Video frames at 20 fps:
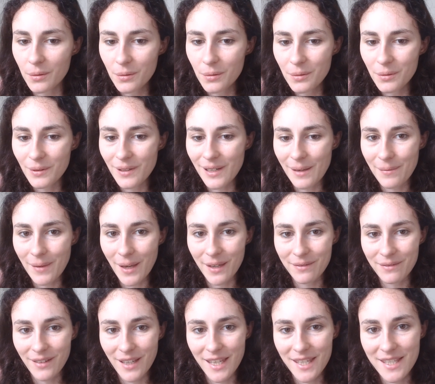Coucou les
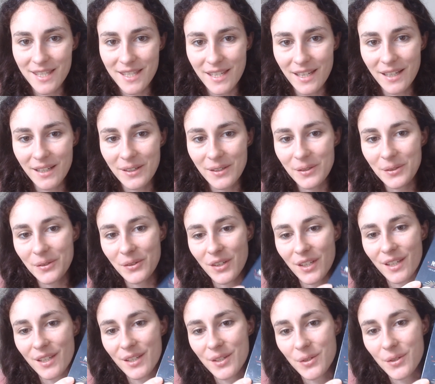merveilles, c'est
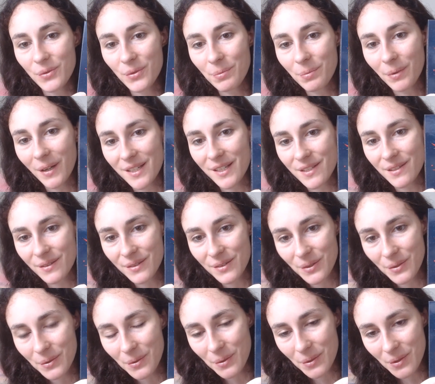Chloé. Je vous
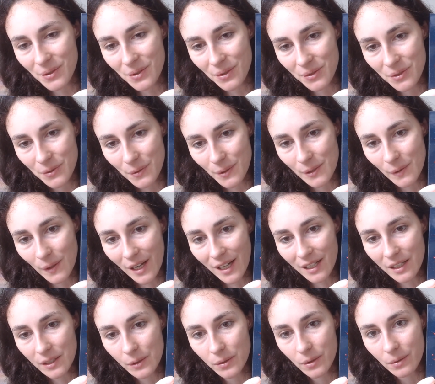présente aujourd'hui
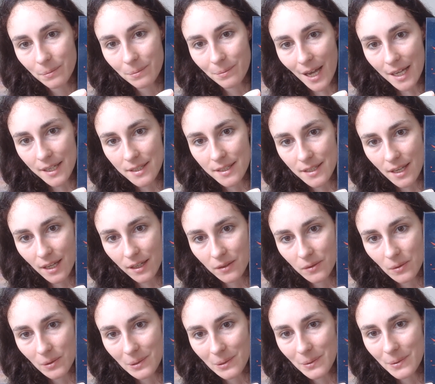l'oracle de Marseille
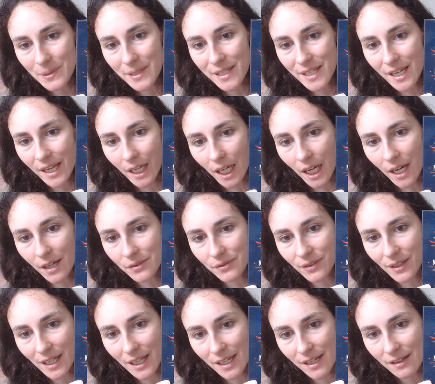de Lucie et
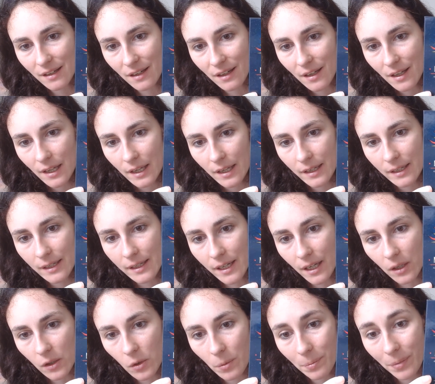Raphaël,
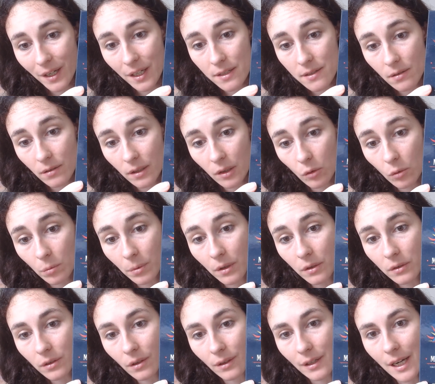lire le présent et
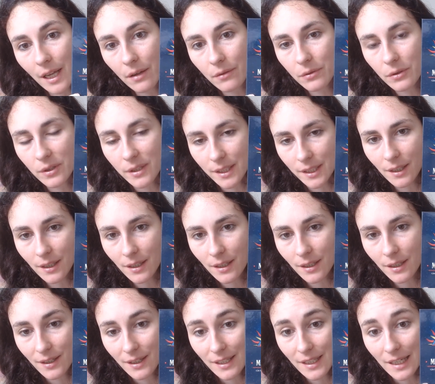comprendre l'avenir.
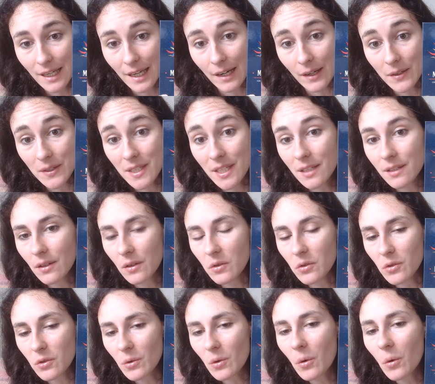Alors c'est un
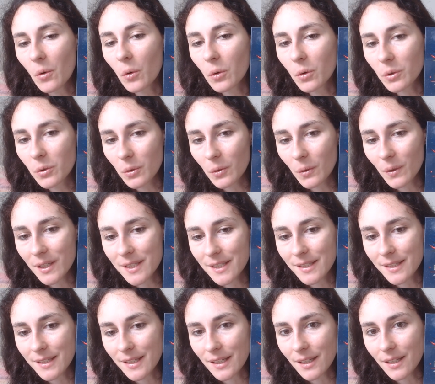jeu
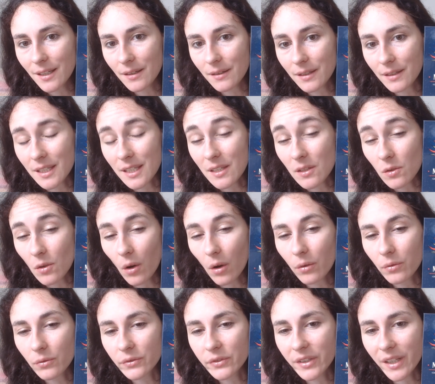auto-édité qui sort
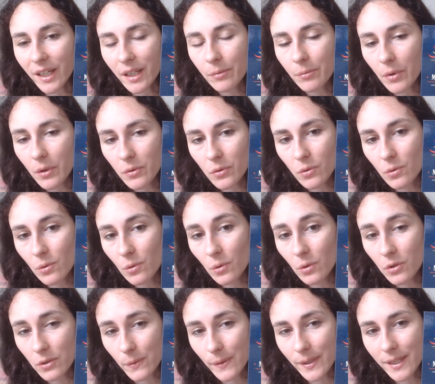vraiment du
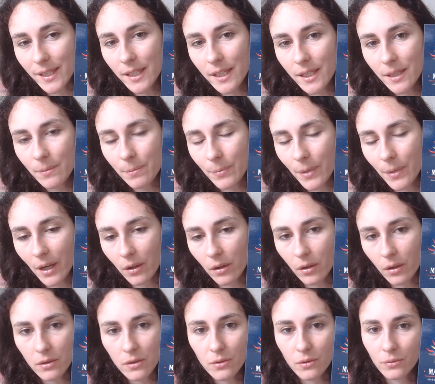lot. Je suis hyper
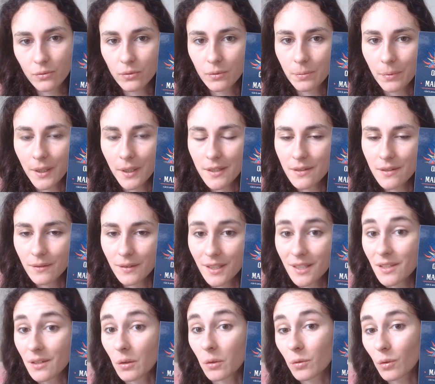heureuse de vous le présenter,
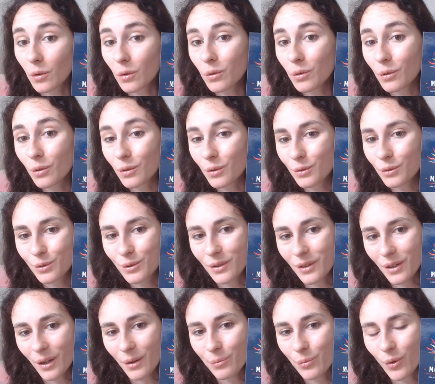c'est un gros gros coup de
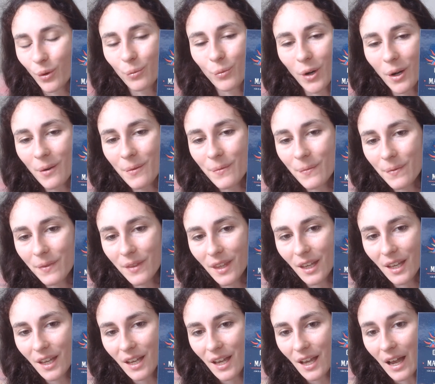cœur pour moi.
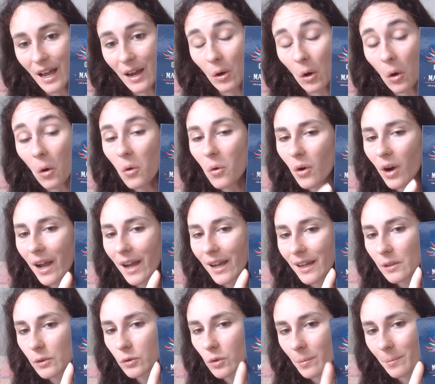Alors,
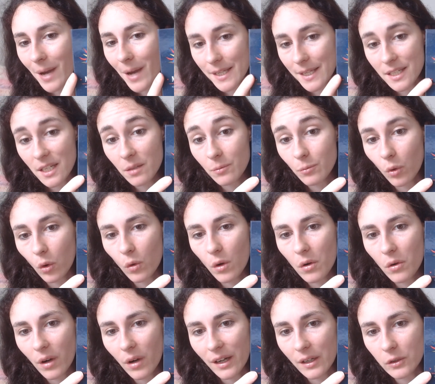Oracle de Marseille, pourquoi
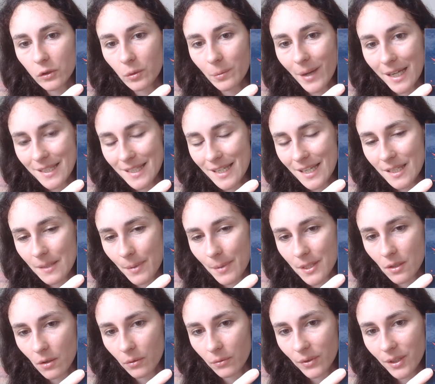Oracle de Marseille C'est
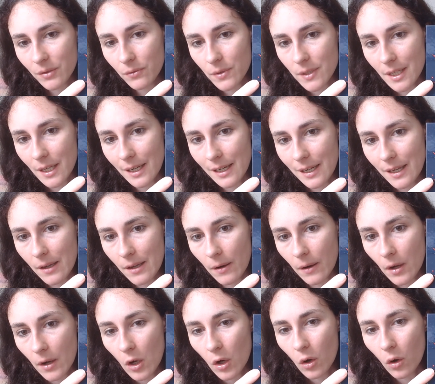parce qu'en fait, vous allez euh,
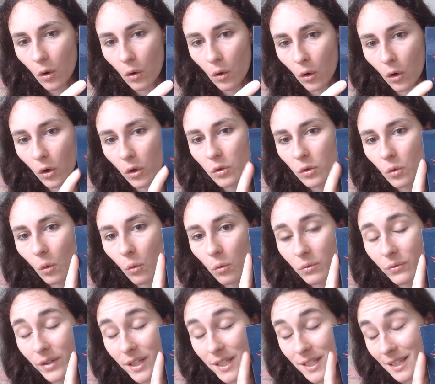
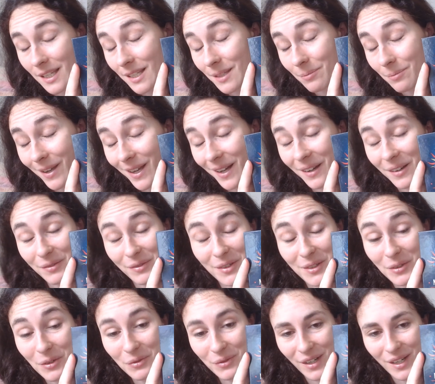retrouver, c'est hyper, euh, je
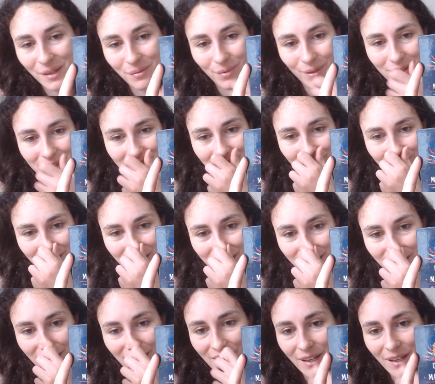trouve qu'il fallait y penser en fait,
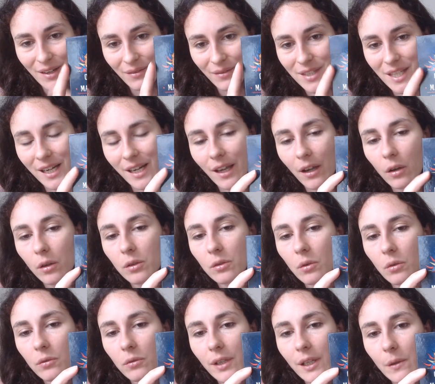vous allez
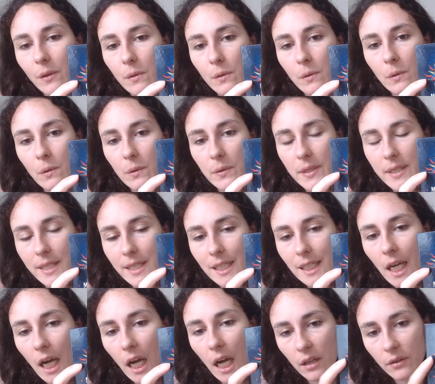retrouver le,
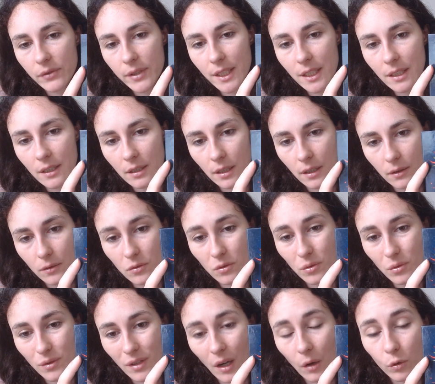style graphique
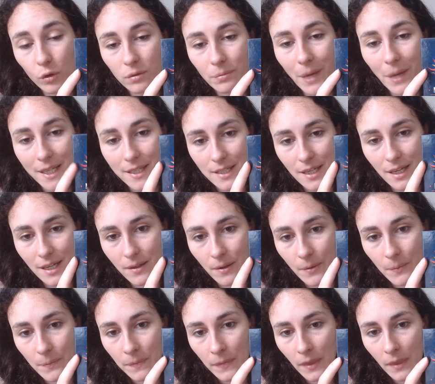du tarot de Marseille,
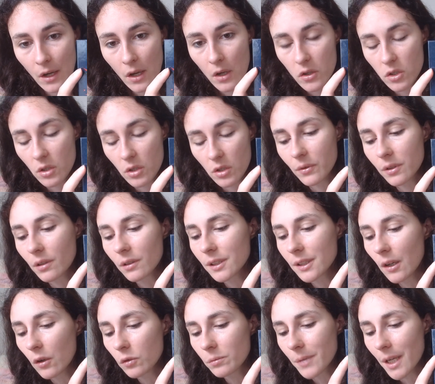sauf que dans le
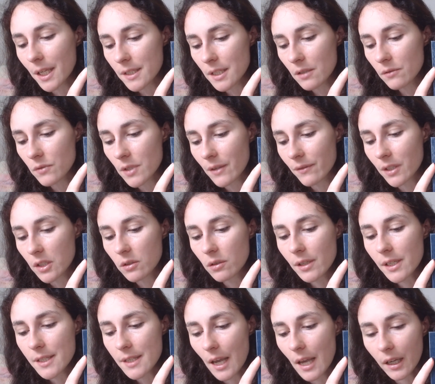tarot de Marseille, vous avez que
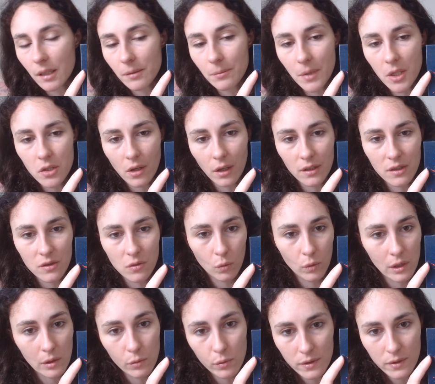les arcanes majeures qui sont
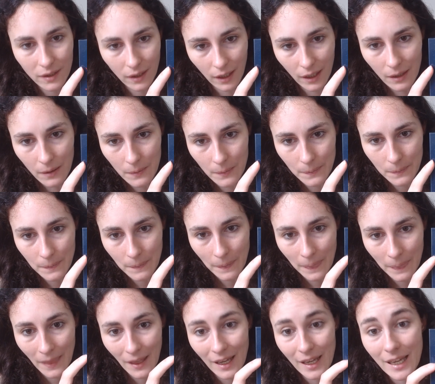illustrées,
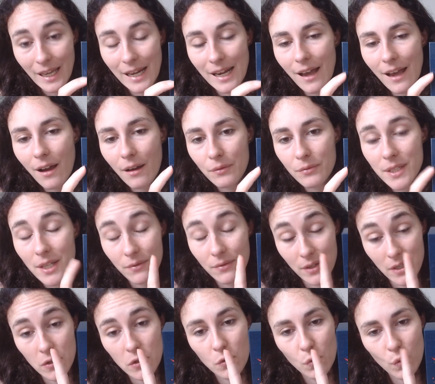et là, vous
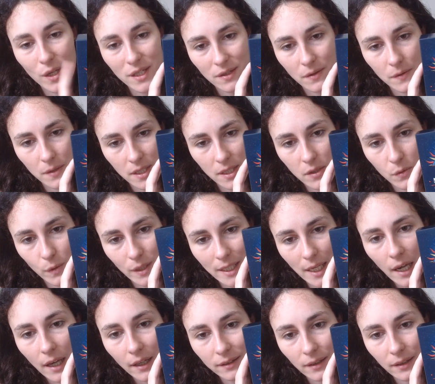avez 78
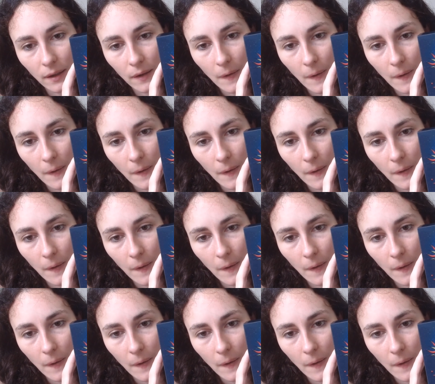cartes,